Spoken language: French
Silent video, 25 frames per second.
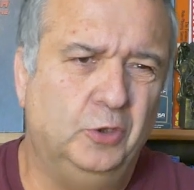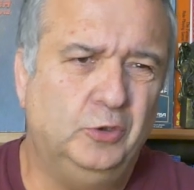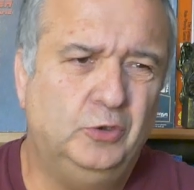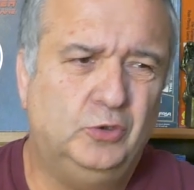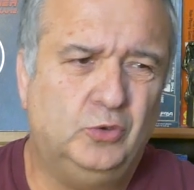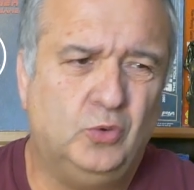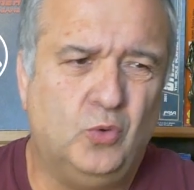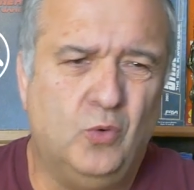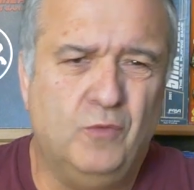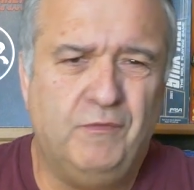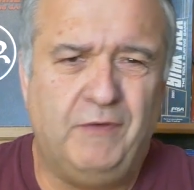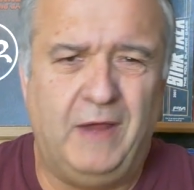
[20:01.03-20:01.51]
le
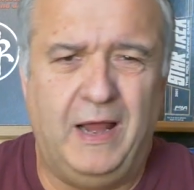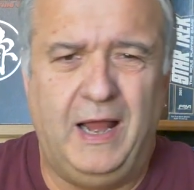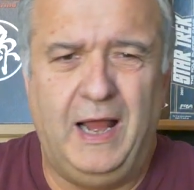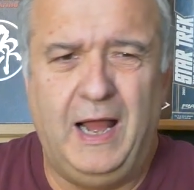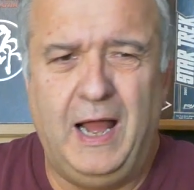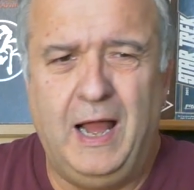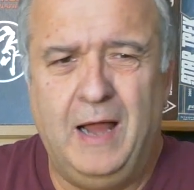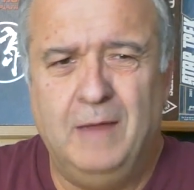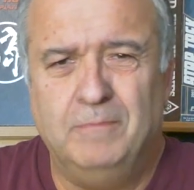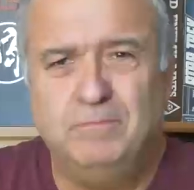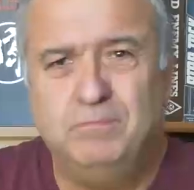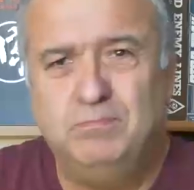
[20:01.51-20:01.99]
trouve
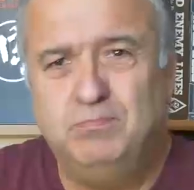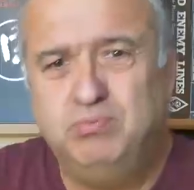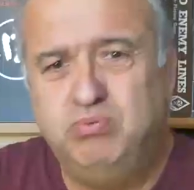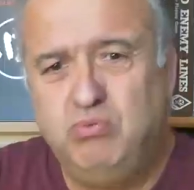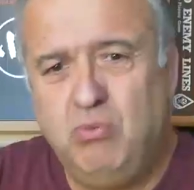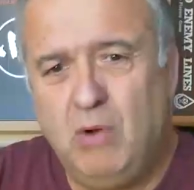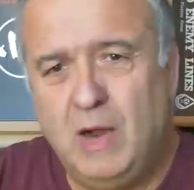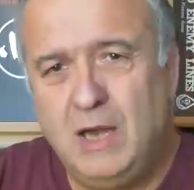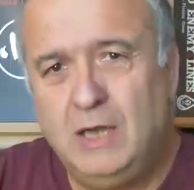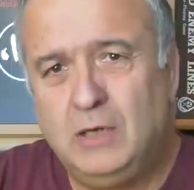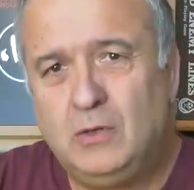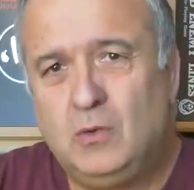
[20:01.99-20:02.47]
un
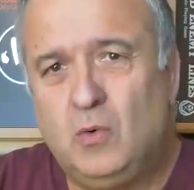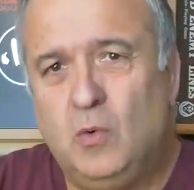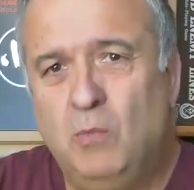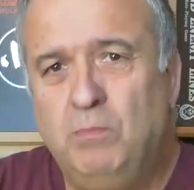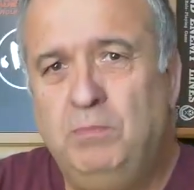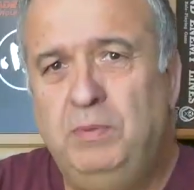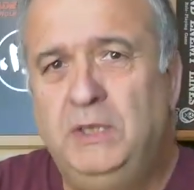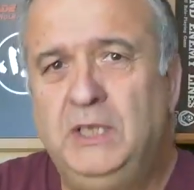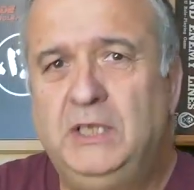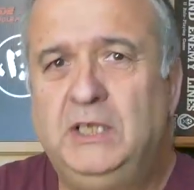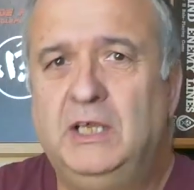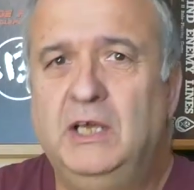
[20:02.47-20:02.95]
poil
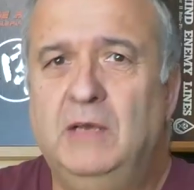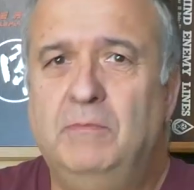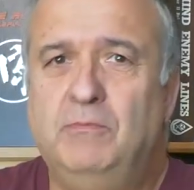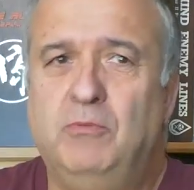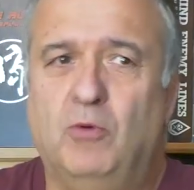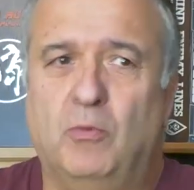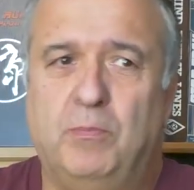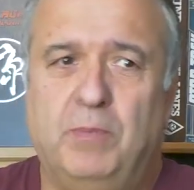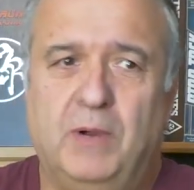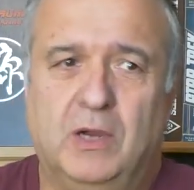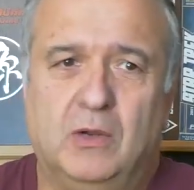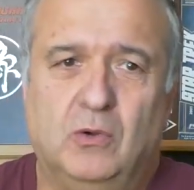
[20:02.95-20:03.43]
compliqué
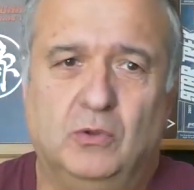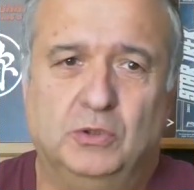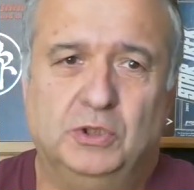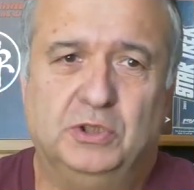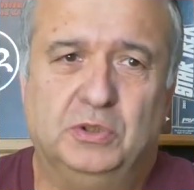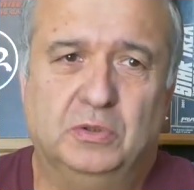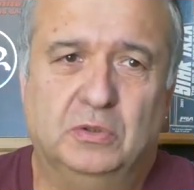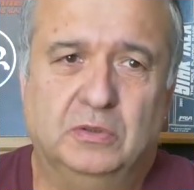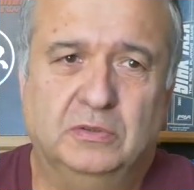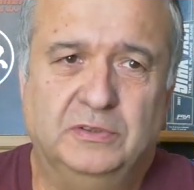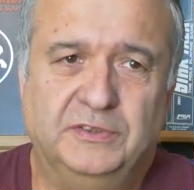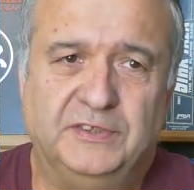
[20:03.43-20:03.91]
pour pas
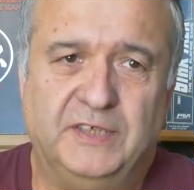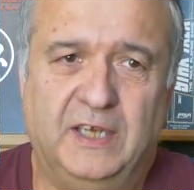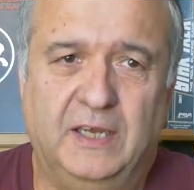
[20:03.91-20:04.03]
grand-chose.